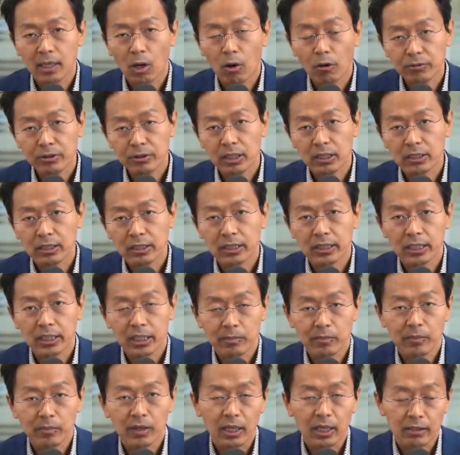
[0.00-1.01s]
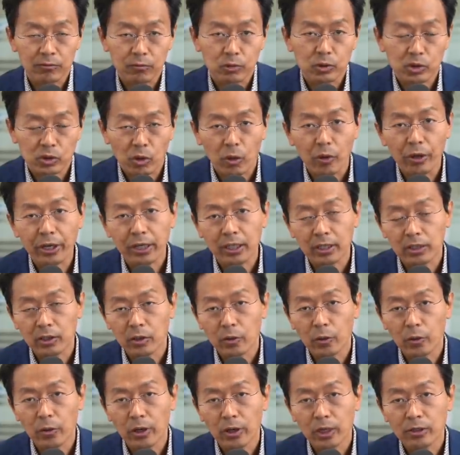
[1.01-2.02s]
Auftrag gegeben hat, wo Zeugen
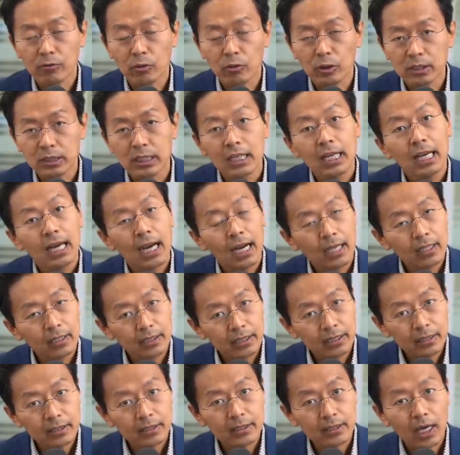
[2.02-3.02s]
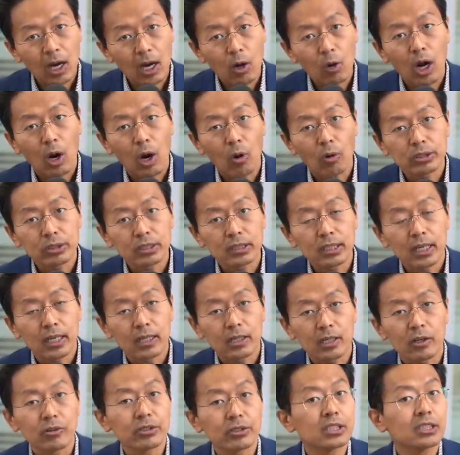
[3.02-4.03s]
gehört wurden, allerdings auch
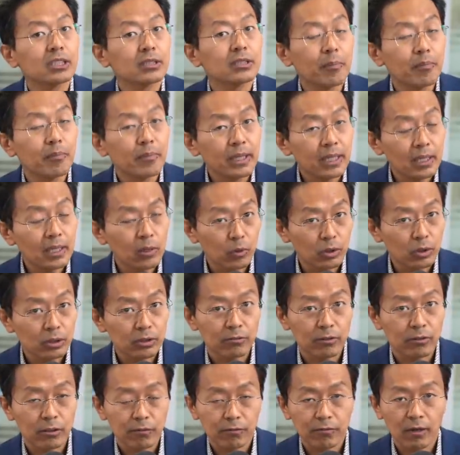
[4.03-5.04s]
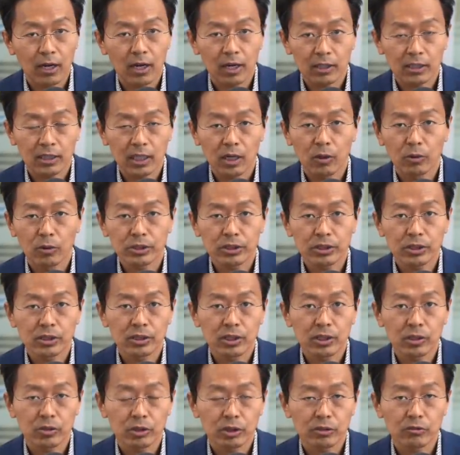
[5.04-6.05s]
Aussagen aus den Ermittlungsverfahren
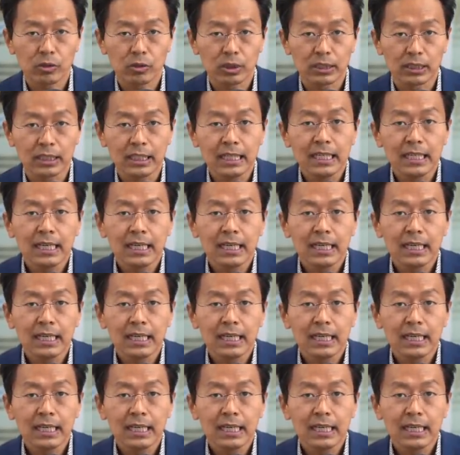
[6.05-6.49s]
ausgetauscht wurden.